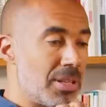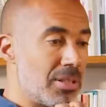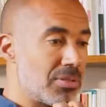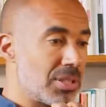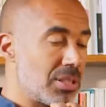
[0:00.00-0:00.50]

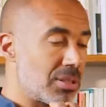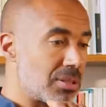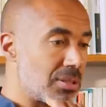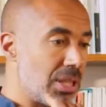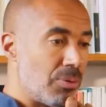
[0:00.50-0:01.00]
miens, je veux dire,
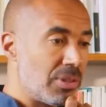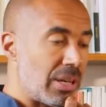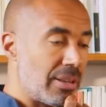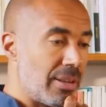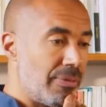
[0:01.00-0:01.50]
on ne
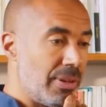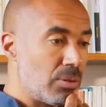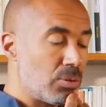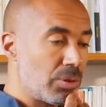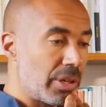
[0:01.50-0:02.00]
t'a rien fait,
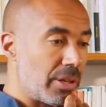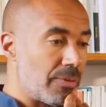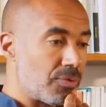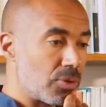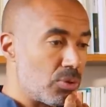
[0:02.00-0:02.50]
au
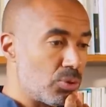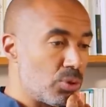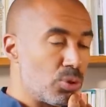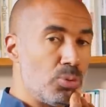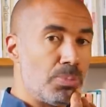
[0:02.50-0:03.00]
contraire on
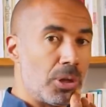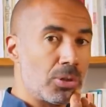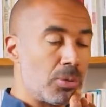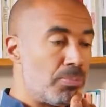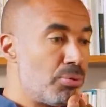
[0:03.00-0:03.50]
te
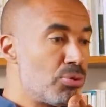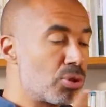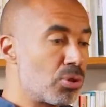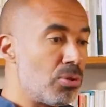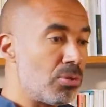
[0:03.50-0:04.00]
supporte
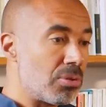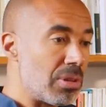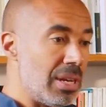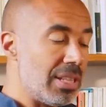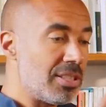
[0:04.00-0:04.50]
plus que
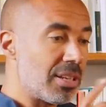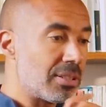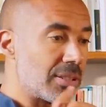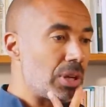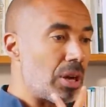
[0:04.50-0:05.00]
les
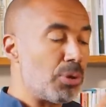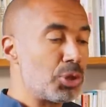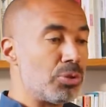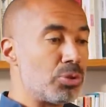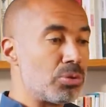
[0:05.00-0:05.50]
tiens. Alors moi,
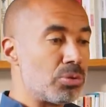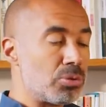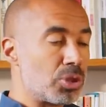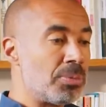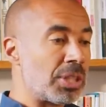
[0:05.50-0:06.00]

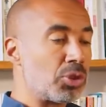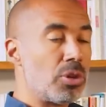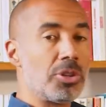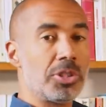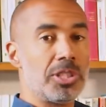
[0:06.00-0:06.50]
je, comme ça, je
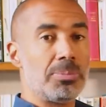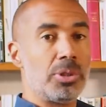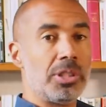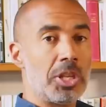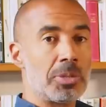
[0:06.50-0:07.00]
lance des
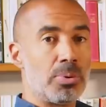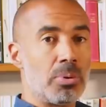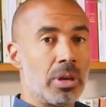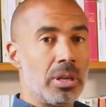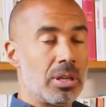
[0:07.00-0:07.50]
hypothèses
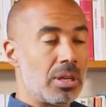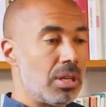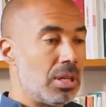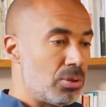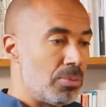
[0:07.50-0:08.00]
pour rire
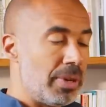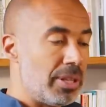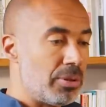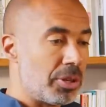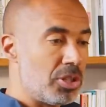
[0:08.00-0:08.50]
sur le
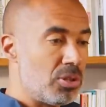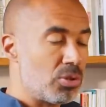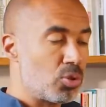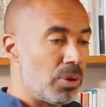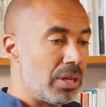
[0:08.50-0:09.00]
pays d'origine
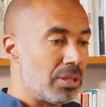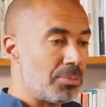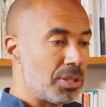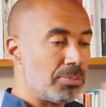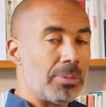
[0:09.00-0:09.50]
de Swad,
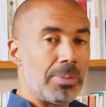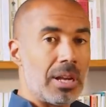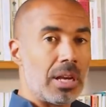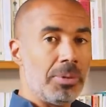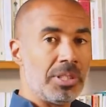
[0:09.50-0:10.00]
hein, mais c'est peut-être pas
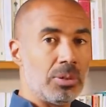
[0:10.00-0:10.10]
l'Arabie